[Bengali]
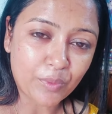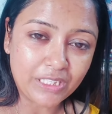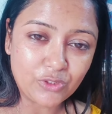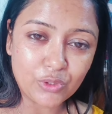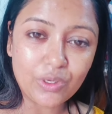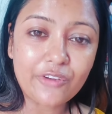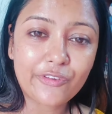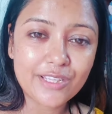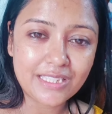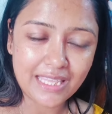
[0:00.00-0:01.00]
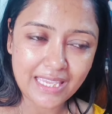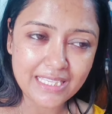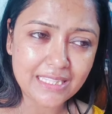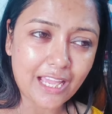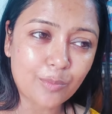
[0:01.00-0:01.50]
তোমাদের যতগুলো ড্রেস
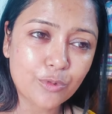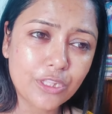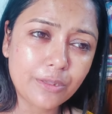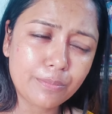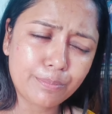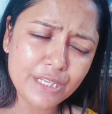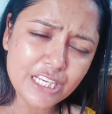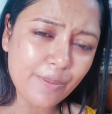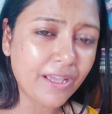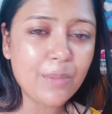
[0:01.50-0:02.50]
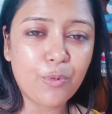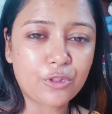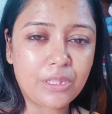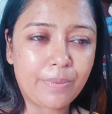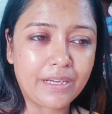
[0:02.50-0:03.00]
দেখিয়েছি তার মধ্যে বেশিরভাগই
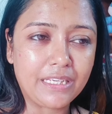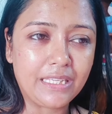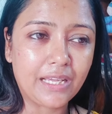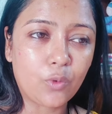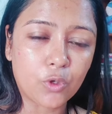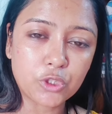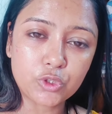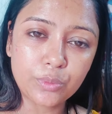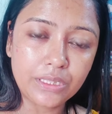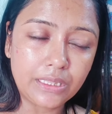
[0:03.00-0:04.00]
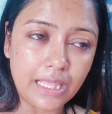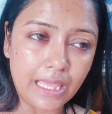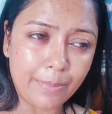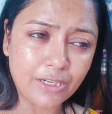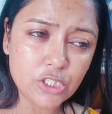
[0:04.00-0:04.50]
পরতে পারিনি কেন অষ্টমী
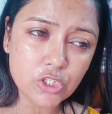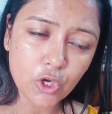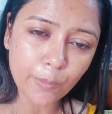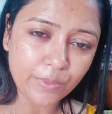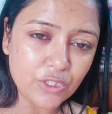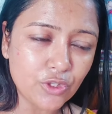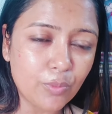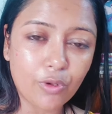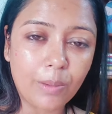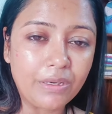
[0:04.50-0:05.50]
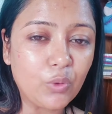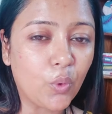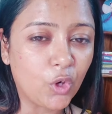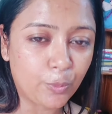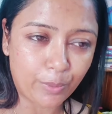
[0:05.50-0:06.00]
এবার সব কিছুই বললাম একটু
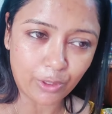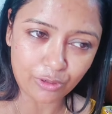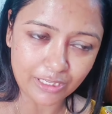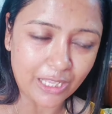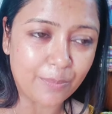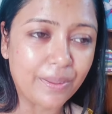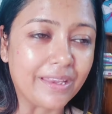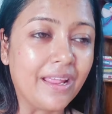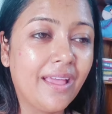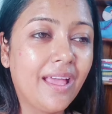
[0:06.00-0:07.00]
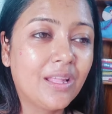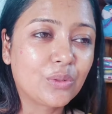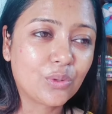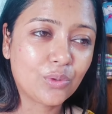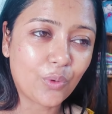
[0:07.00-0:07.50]
ওলট পালট টাইপে
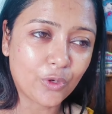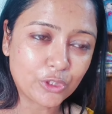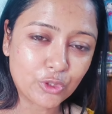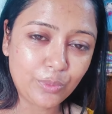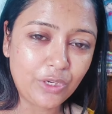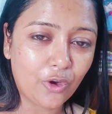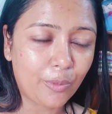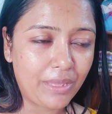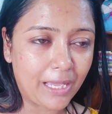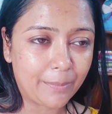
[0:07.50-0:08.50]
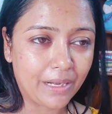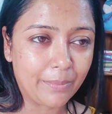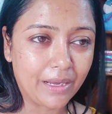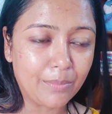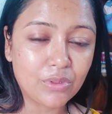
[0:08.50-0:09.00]
তো অষ্টমী নবমী
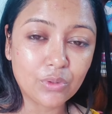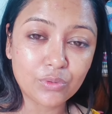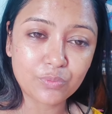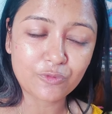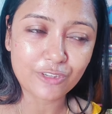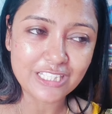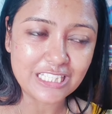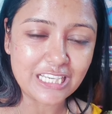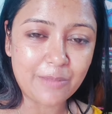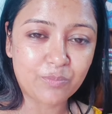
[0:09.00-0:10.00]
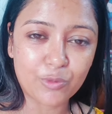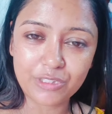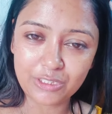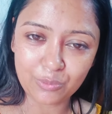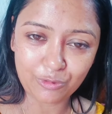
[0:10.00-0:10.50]
একবারে মানে আমি তো ফার্স্ট টাইম
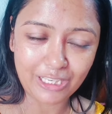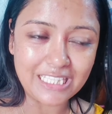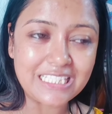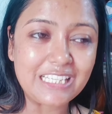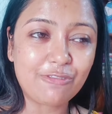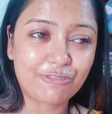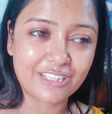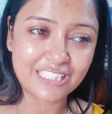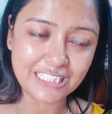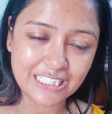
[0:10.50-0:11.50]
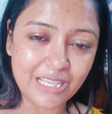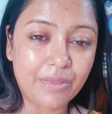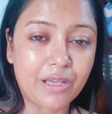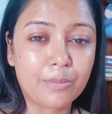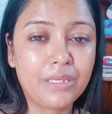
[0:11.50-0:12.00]
তোমাদের তো বলেছি ফার্স্ট
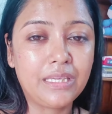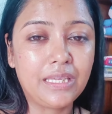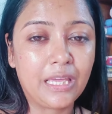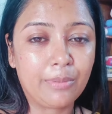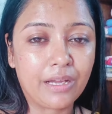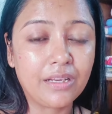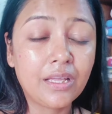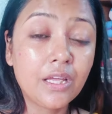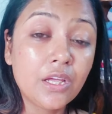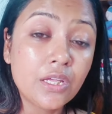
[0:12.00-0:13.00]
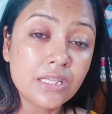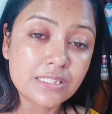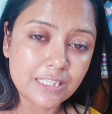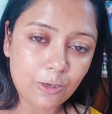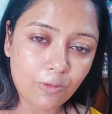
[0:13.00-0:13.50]
টাইম আমি এবার
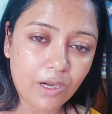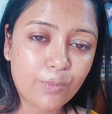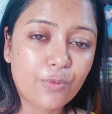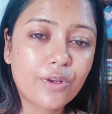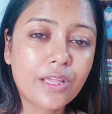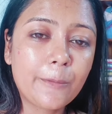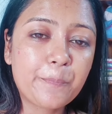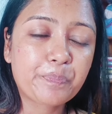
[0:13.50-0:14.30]
সালোয়ার পরে